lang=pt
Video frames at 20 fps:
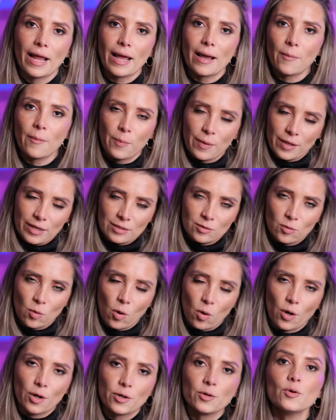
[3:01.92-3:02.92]

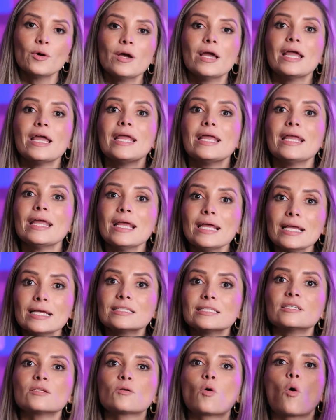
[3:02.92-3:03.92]
pré-operatório e
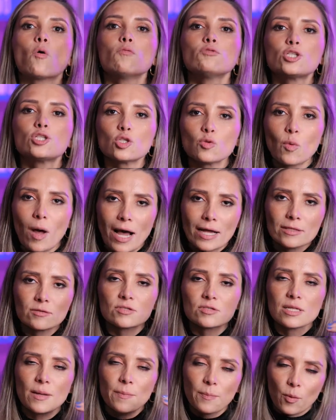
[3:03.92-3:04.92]

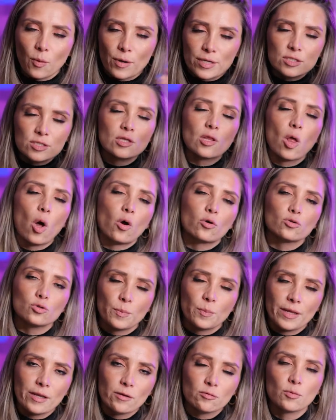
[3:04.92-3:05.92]
continuados depois, logo
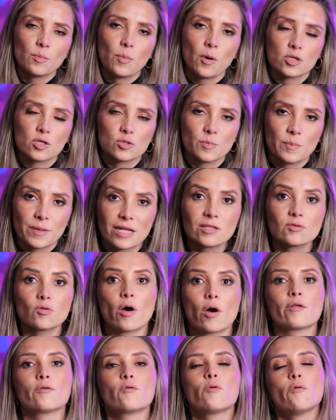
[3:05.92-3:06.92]
no período
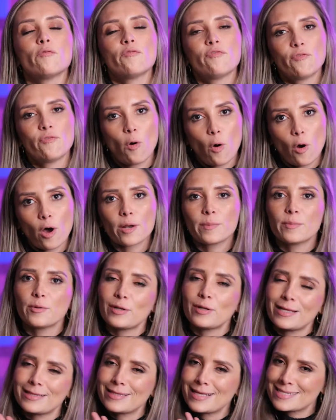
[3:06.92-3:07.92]
pós-operatório, conforme
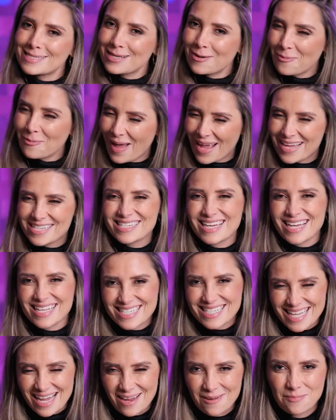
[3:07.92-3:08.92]
orientação médica
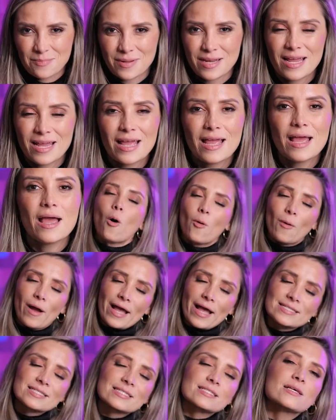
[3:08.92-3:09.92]
sempre. Bom,
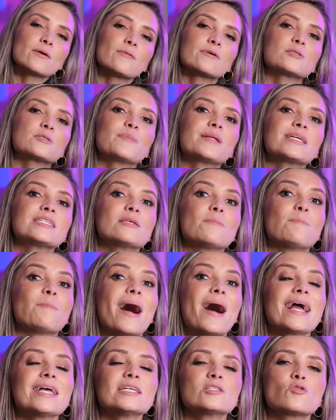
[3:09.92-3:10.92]
essas são as
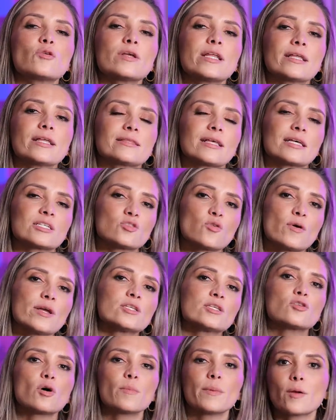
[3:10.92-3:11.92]
principais
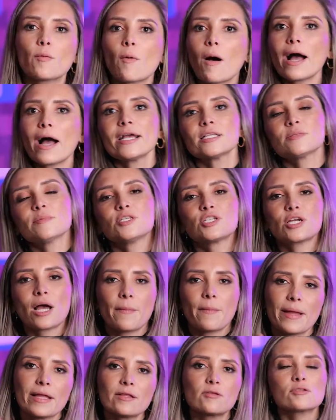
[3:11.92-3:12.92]
orientações sobre quais
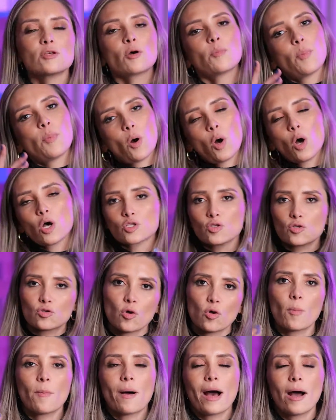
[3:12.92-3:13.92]
medicamentos eu posso
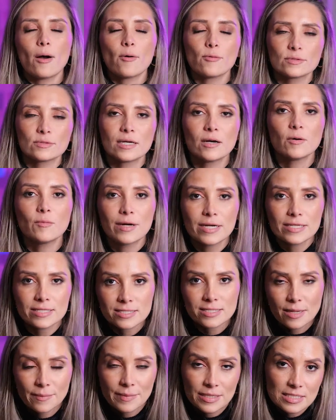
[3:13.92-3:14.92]
tomar ou não
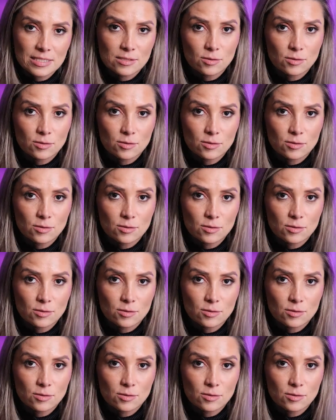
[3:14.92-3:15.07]
antes da minha